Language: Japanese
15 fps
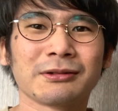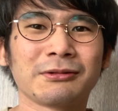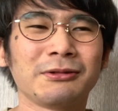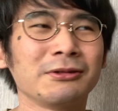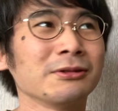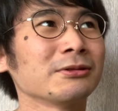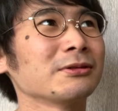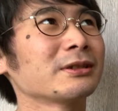
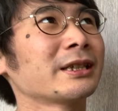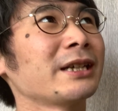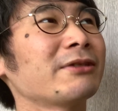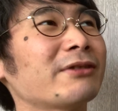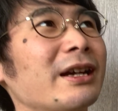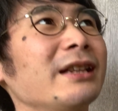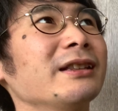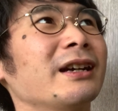こう岐
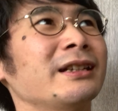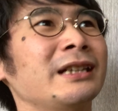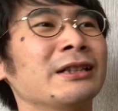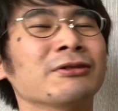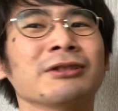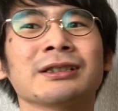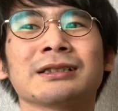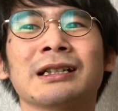阜県内で
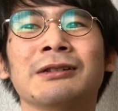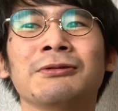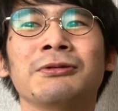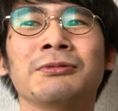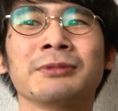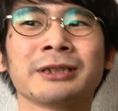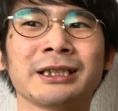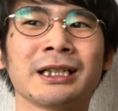野田さんを
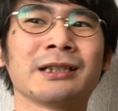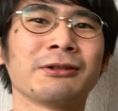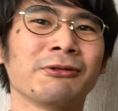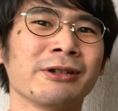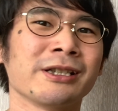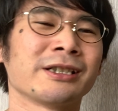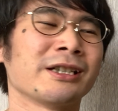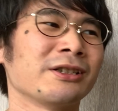表立って
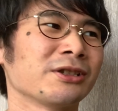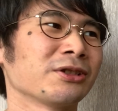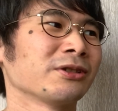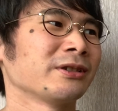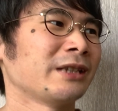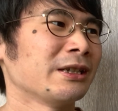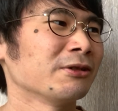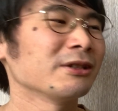応援している人っ
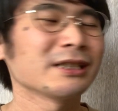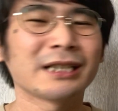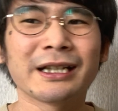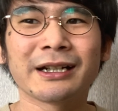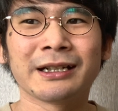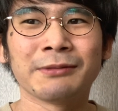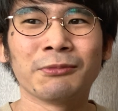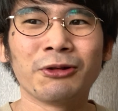て野田さん以
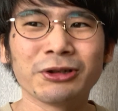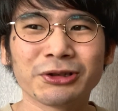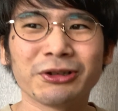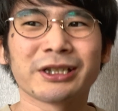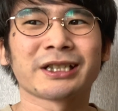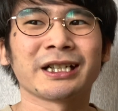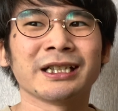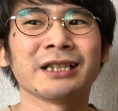外にもう1人
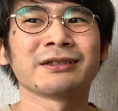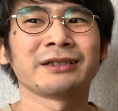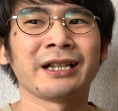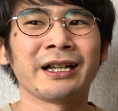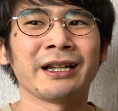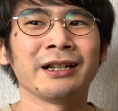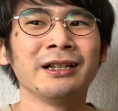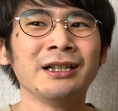しかいなく
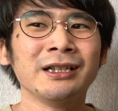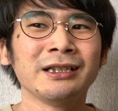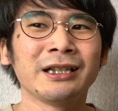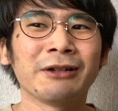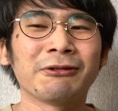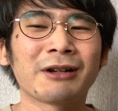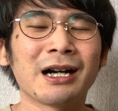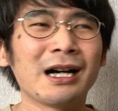て
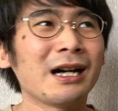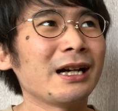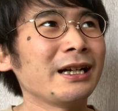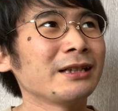で他、